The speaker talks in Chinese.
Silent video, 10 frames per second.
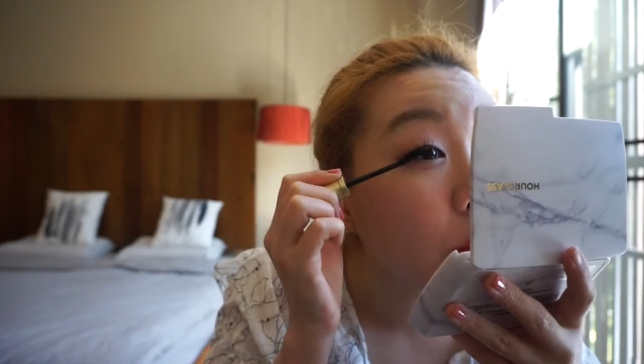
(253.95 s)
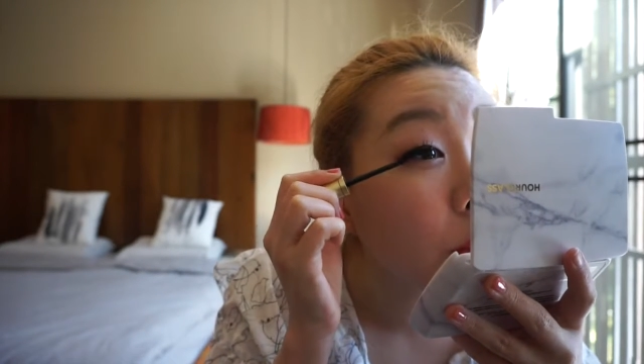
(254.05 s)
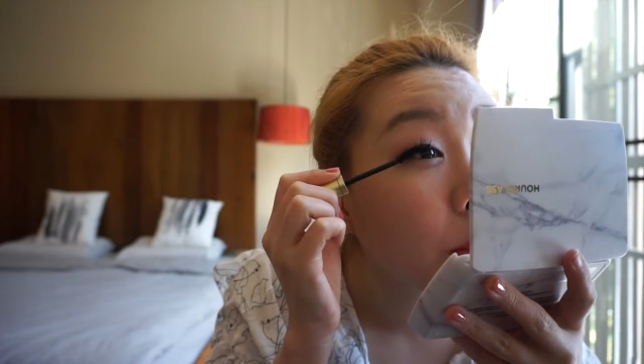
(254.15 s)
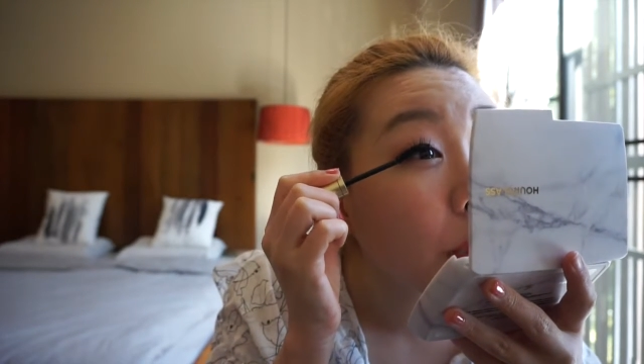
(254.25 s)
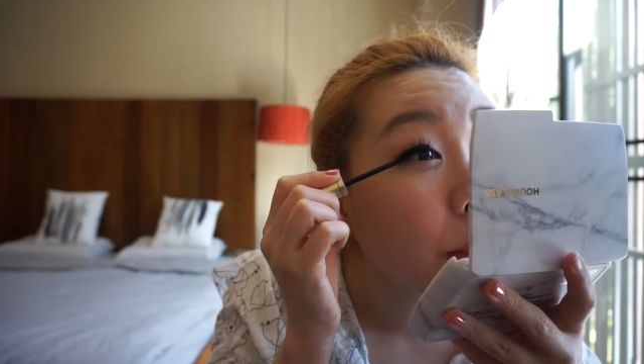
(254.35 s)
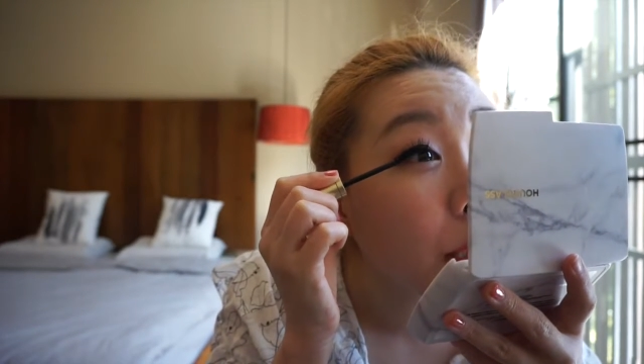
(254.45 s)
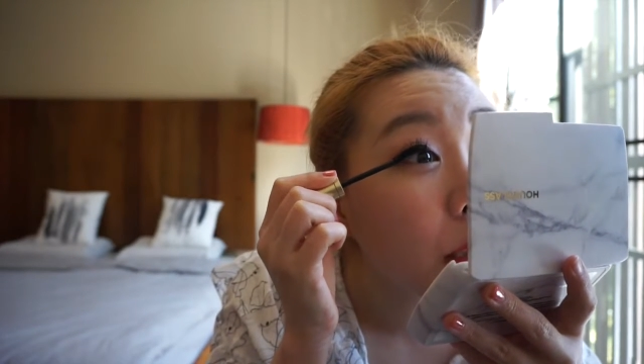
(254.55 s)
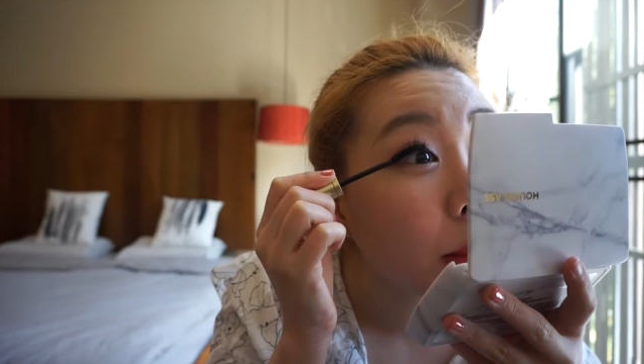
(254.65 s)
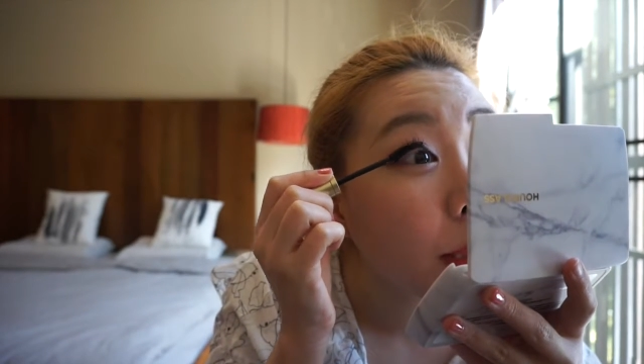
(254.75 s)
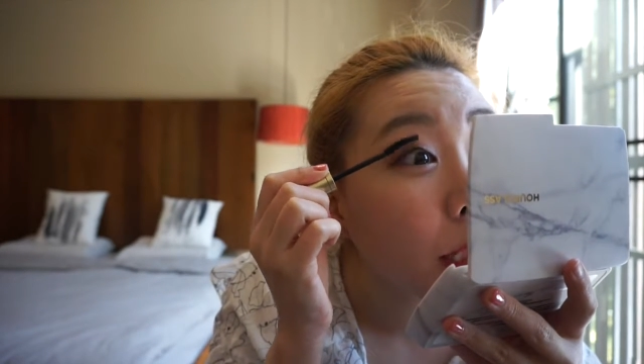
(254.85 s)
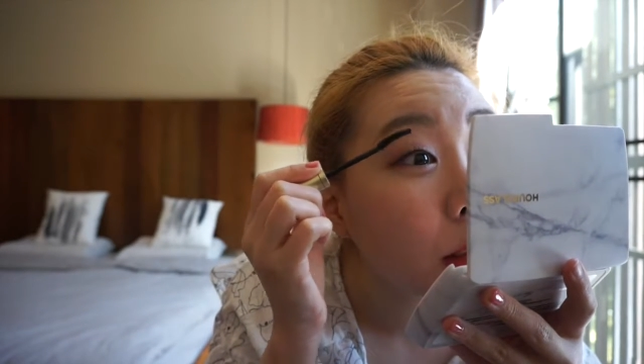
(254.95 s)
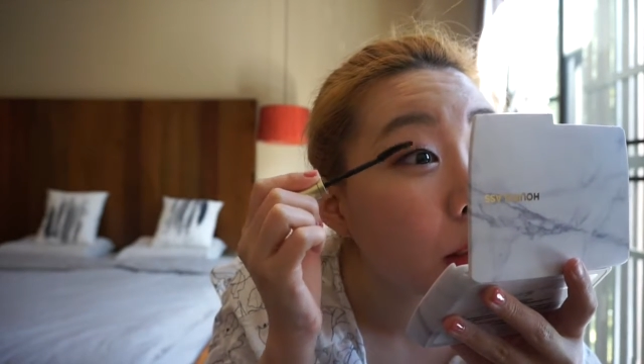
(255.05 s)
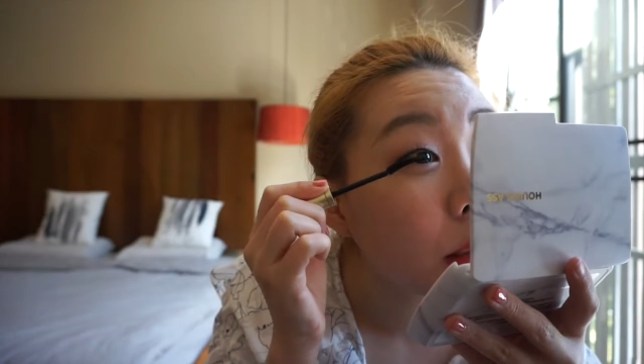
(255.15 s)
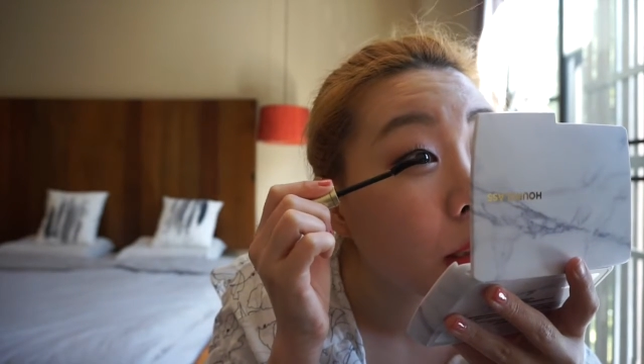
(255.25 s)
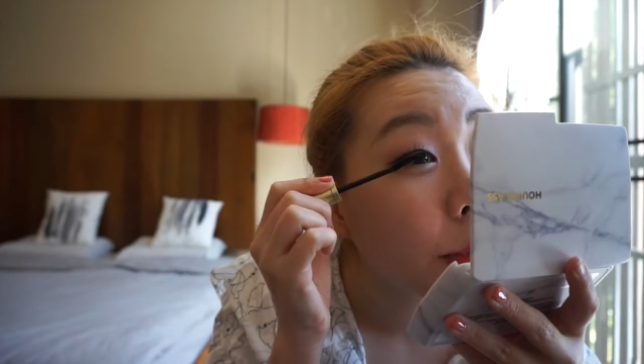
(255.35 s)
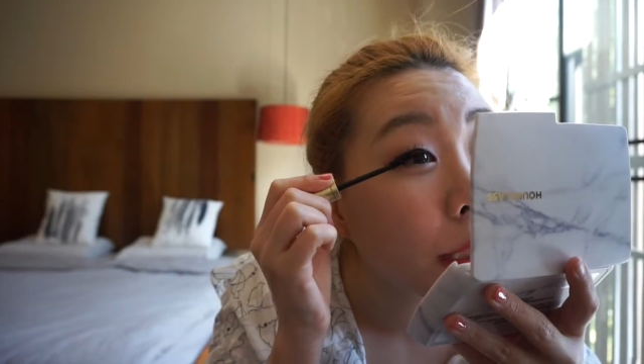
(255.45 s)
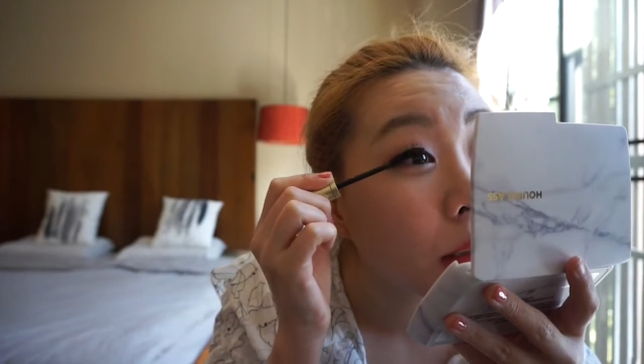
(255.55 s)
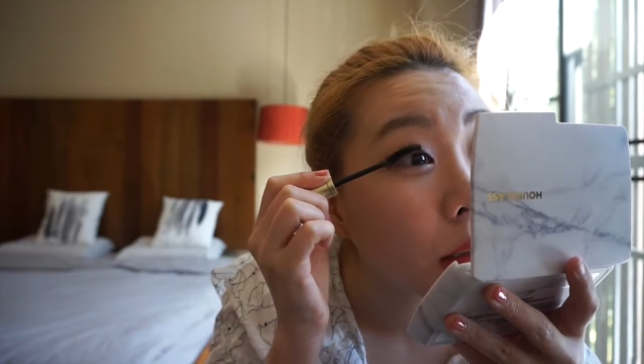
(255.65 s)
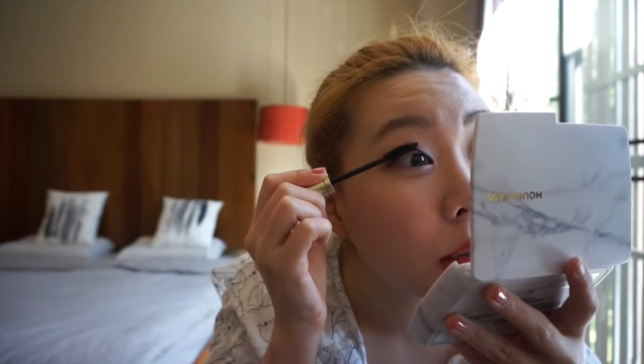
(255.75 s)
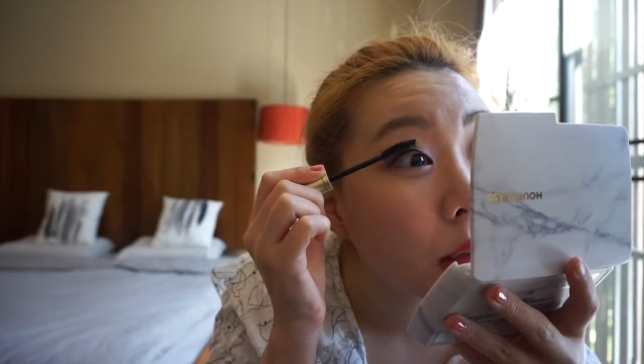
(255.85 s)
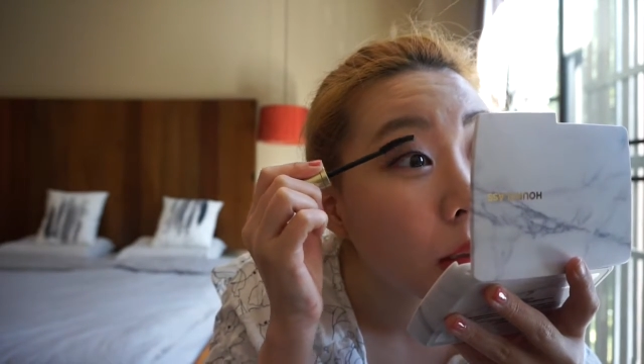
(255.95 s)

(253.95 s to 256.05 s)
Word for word: 就不要买这个牌子。这个牌子